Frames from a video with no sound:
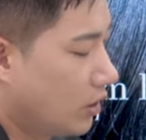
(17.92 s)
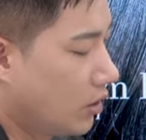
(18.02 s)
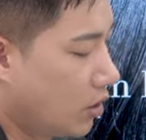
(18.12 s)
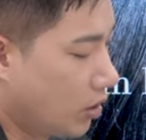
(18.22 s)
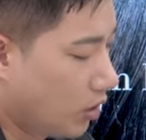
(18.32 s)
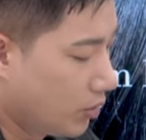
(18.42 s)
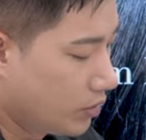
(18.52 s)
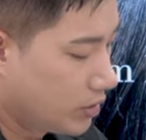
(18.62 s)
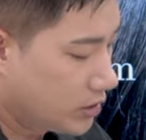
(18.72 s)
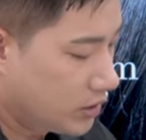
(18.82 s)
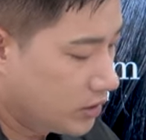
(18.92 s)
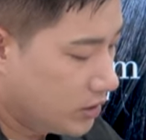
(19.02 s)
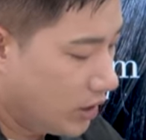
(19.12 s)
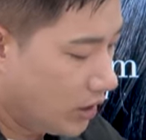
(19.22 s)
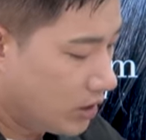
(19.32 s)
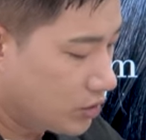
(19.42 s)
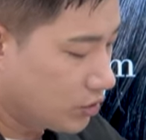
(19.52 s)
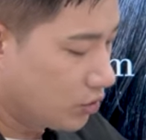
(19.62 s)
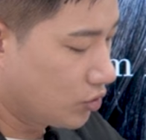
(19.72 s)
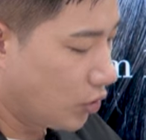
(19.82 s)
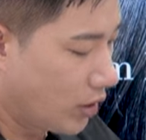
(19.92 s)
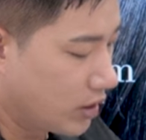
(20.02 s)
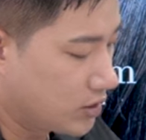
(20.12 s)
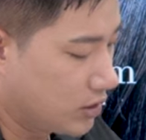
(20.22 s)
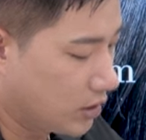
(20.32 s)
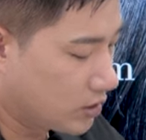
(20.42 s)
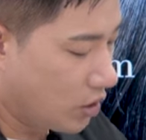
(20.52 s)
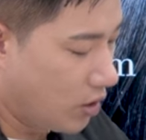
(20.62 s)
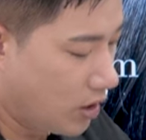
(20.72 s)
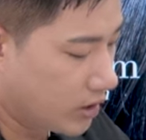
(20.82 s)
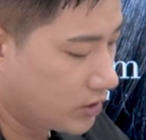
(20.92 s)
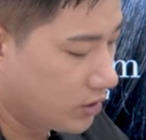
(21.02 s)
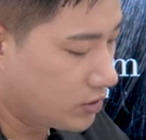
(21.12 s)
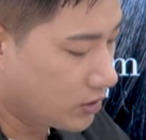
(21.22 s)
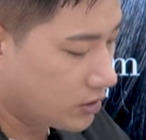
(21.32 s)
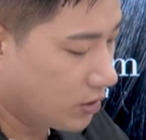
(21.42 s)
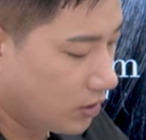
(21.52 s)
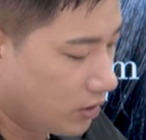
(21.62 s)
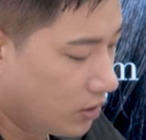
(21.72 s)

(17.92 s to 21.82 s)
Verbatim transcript: 이걸 여러분들 신체 기준으로 둬야지 정확하게 자를 수 있어요